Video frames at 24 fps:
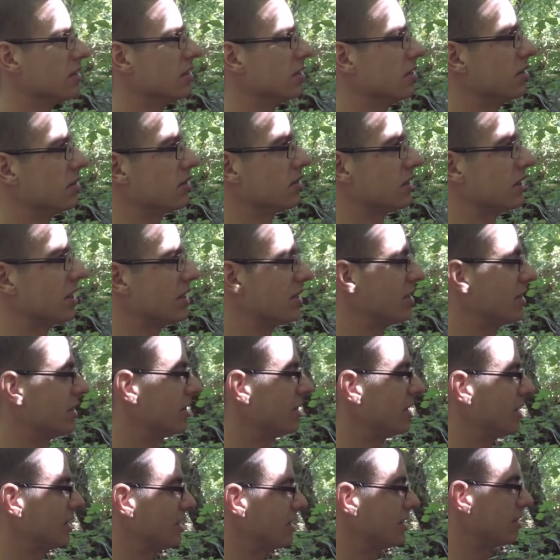Donc c'est assez
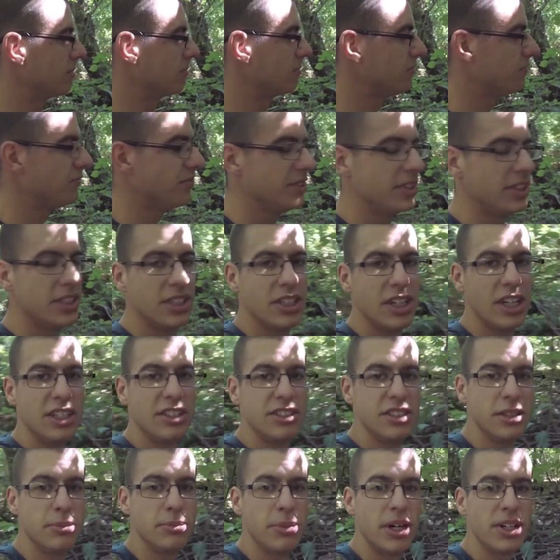intéressant.
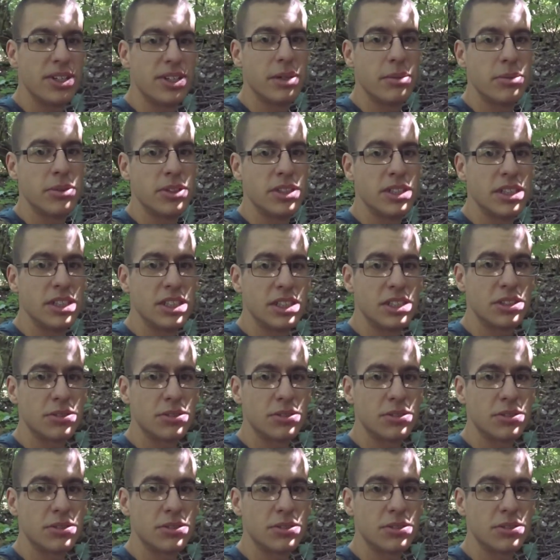N'hésite pas à t'abonner,